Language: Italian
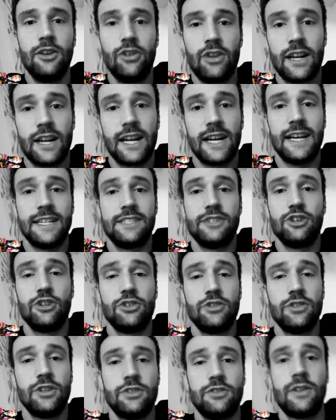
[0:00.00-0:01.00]
Allora ragazzi,
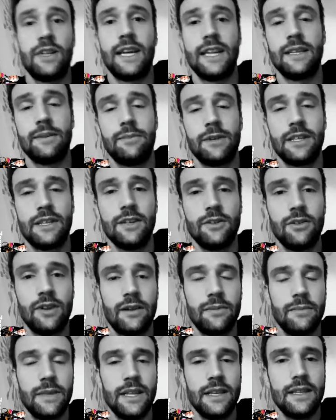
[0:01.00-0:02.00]
oggi è una giornata
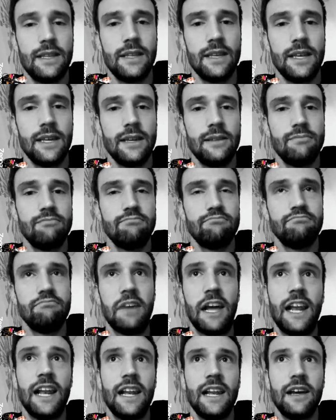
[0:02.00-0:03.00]
particolarmente
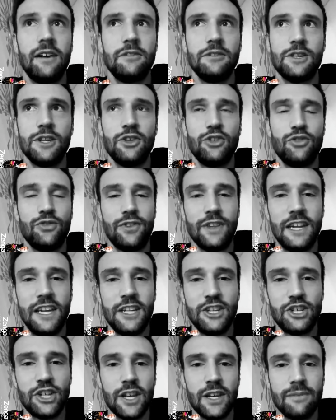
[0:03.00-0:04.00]
bella, mi sento
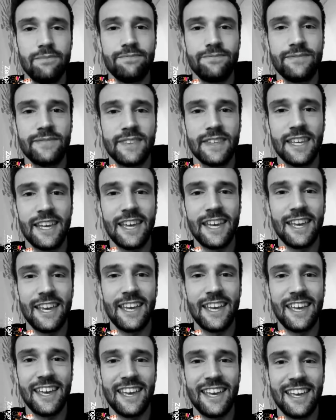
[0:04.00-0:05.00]
felice
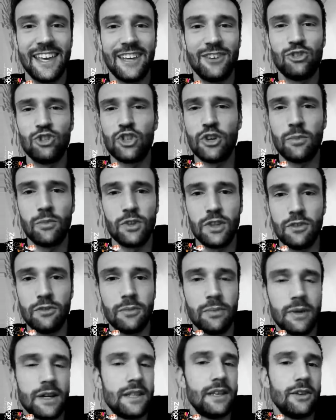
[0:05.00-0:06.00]
e non c'è un motivo
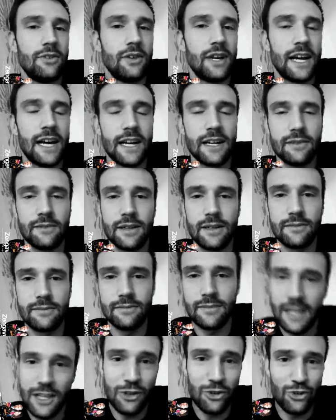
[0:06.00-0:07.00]
particolare, ma
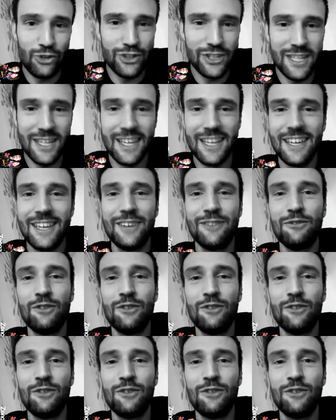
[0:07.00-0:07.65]
meglio così.